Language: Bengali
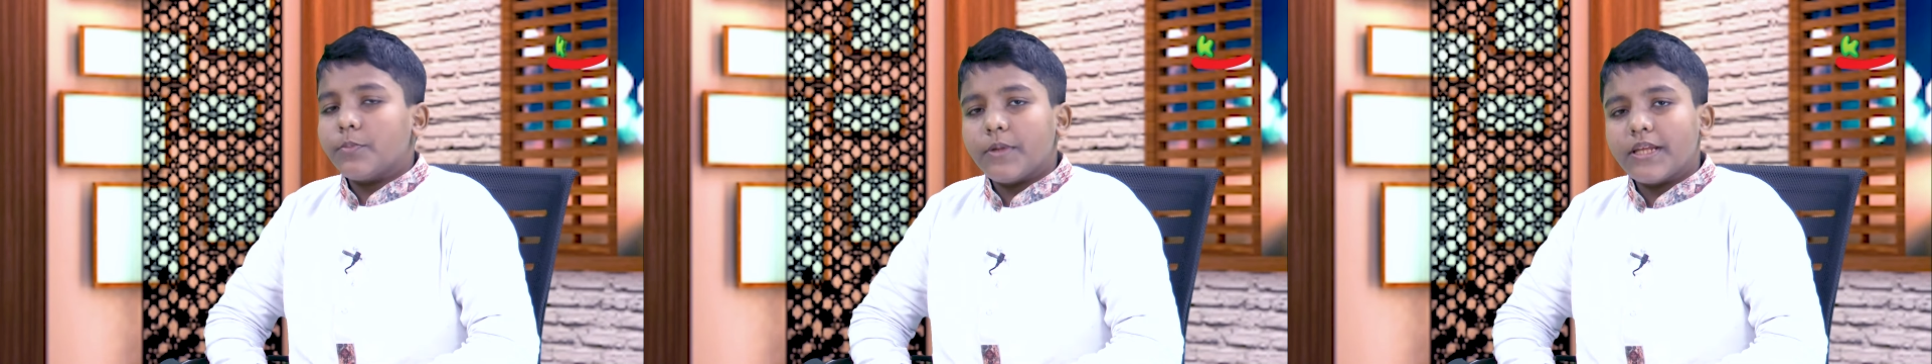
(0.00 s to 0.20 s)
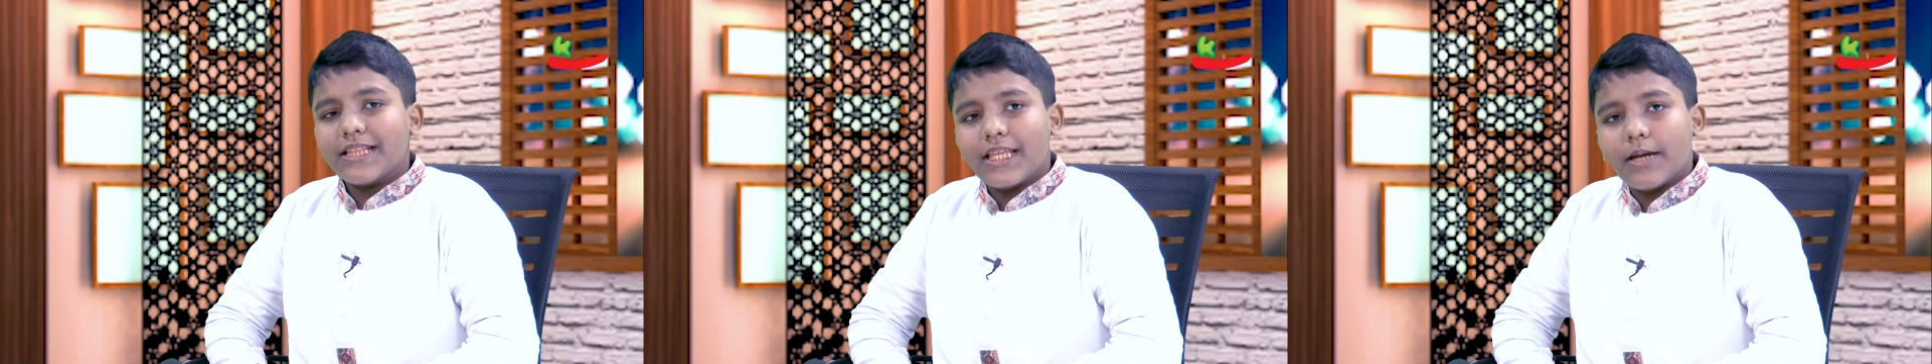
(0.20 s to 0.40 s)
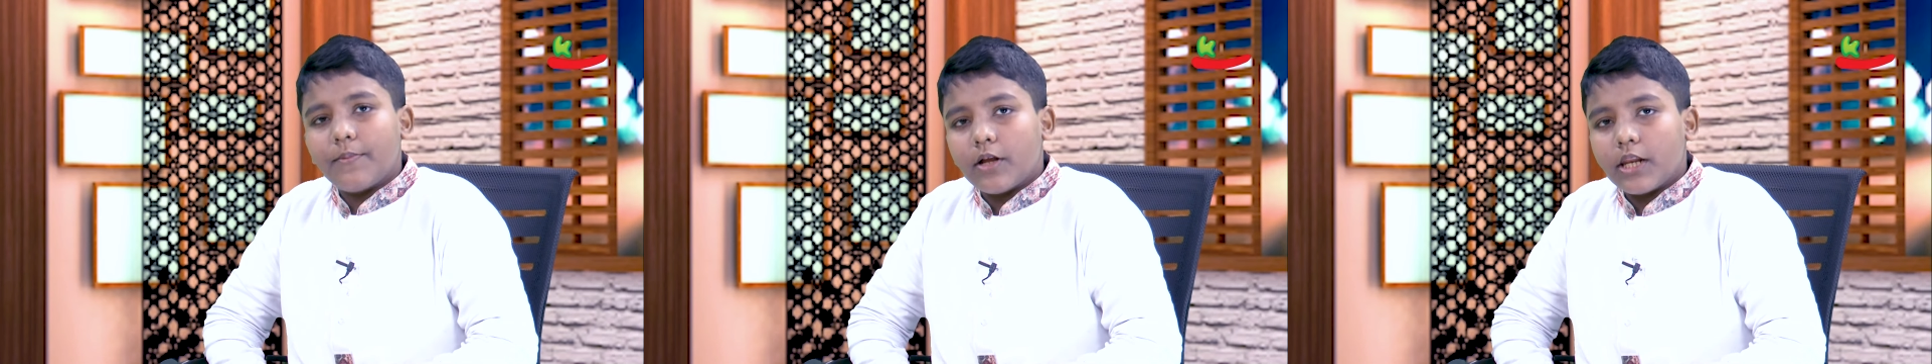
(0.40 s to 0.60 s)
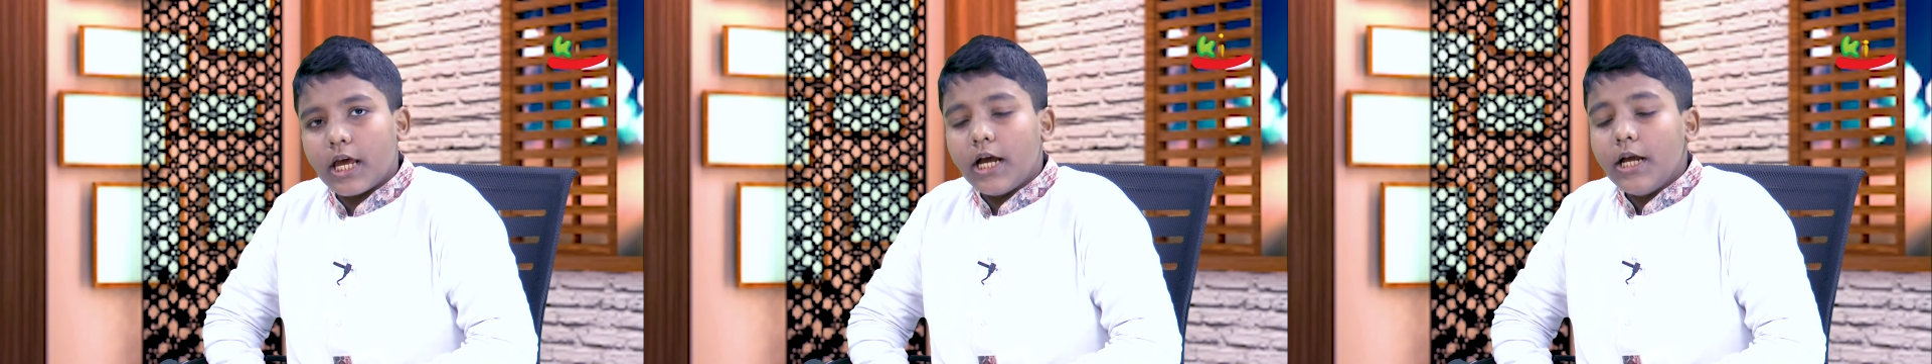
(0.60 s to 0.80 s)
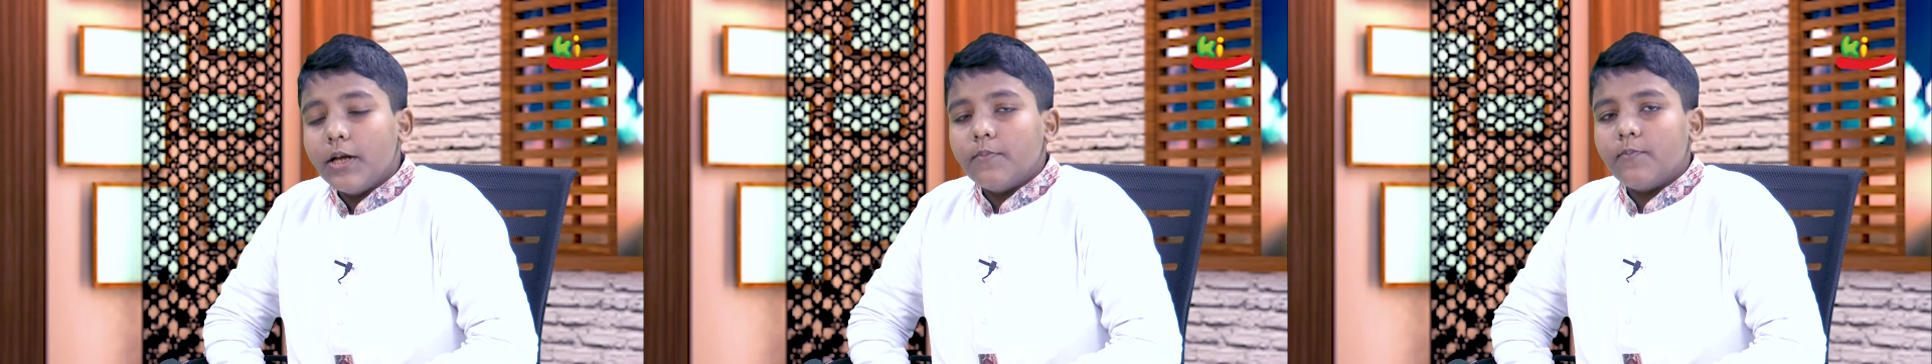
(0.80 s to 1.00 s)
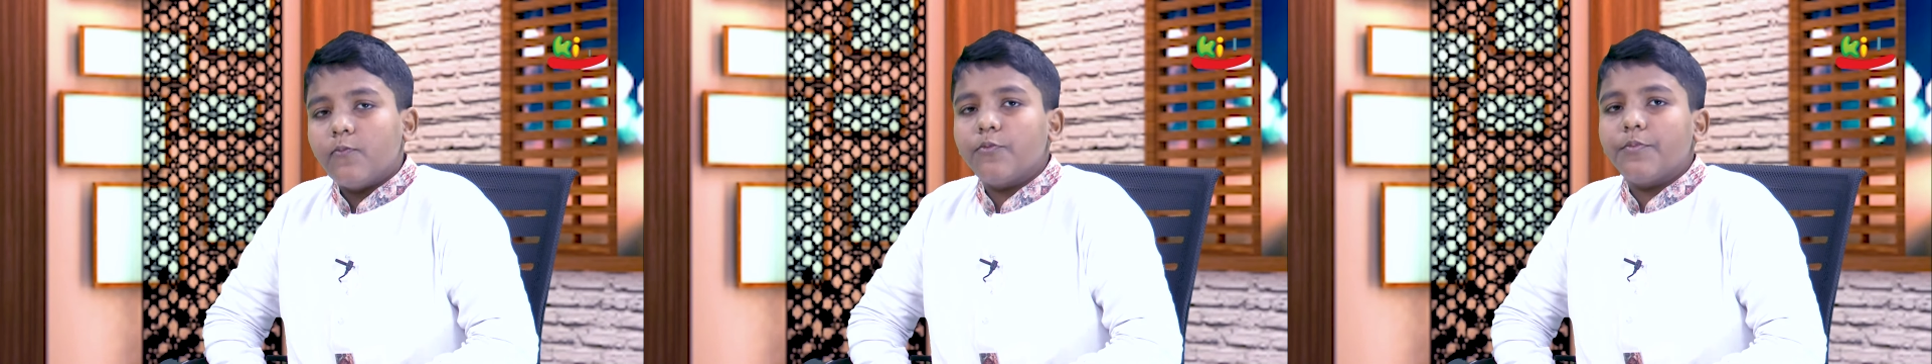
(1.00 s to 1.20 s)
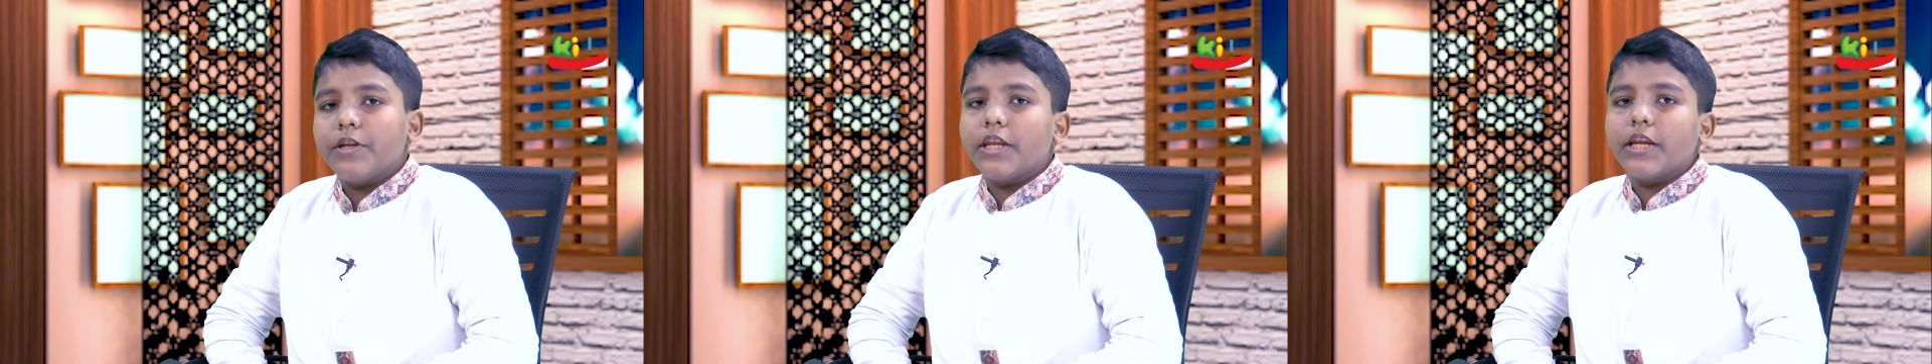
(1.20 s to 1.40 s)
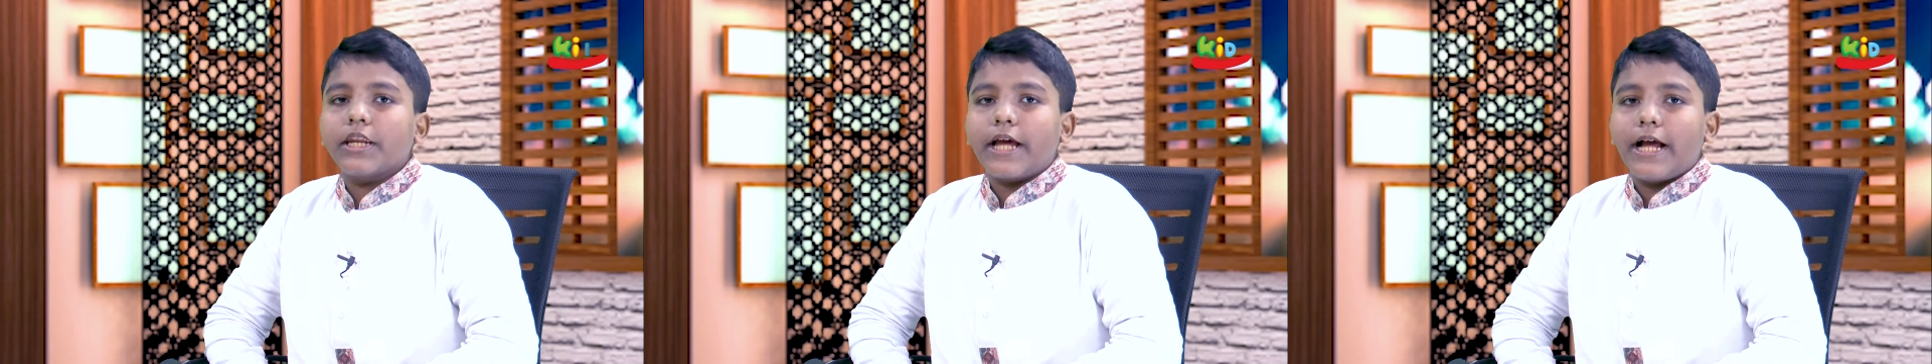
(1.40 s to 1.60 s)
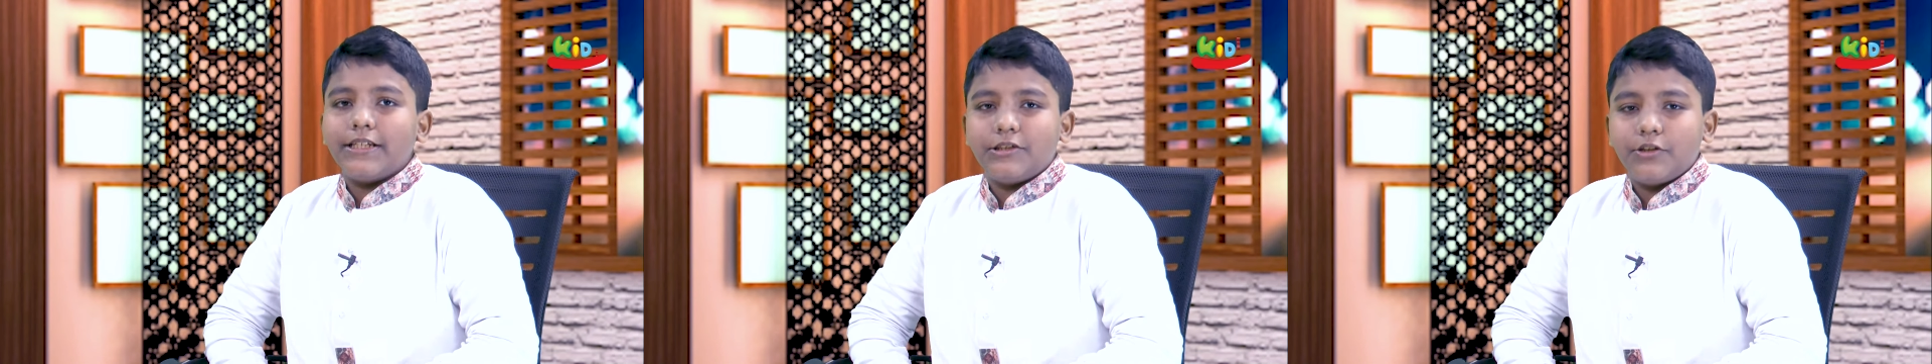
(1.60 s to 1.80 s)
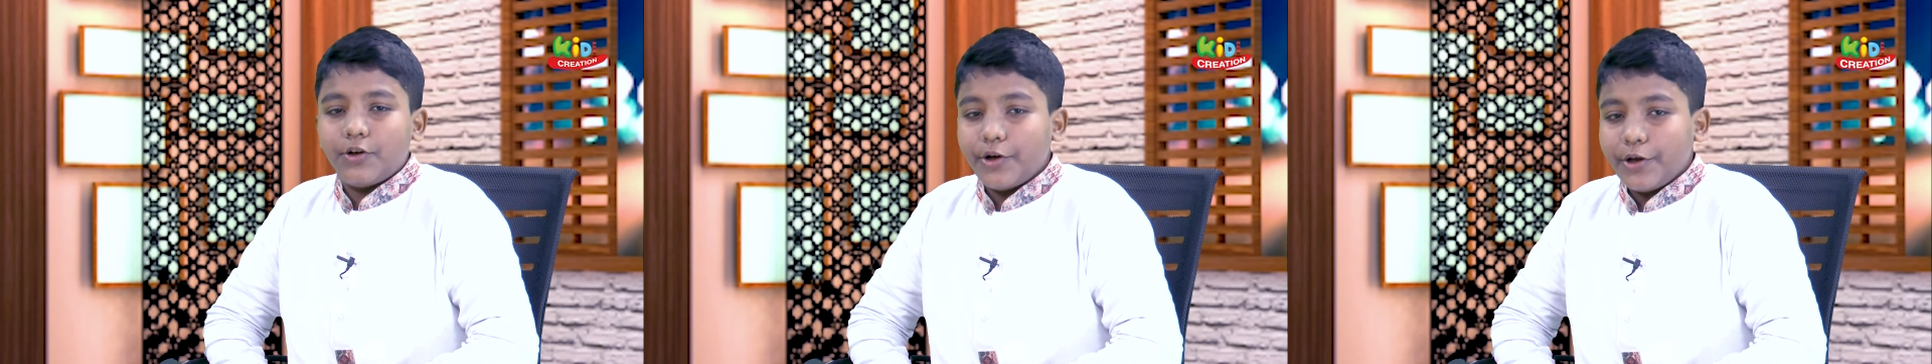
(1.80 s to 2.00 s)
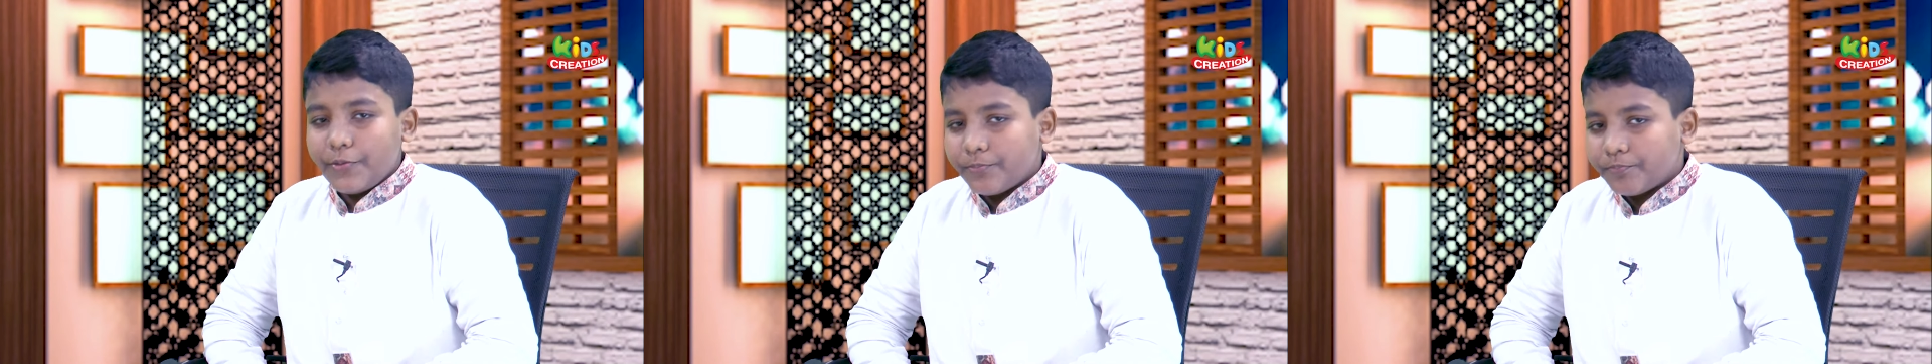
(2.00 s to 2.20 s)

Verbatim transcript: মিথ্যা বলা মুমিনের কাজ নয়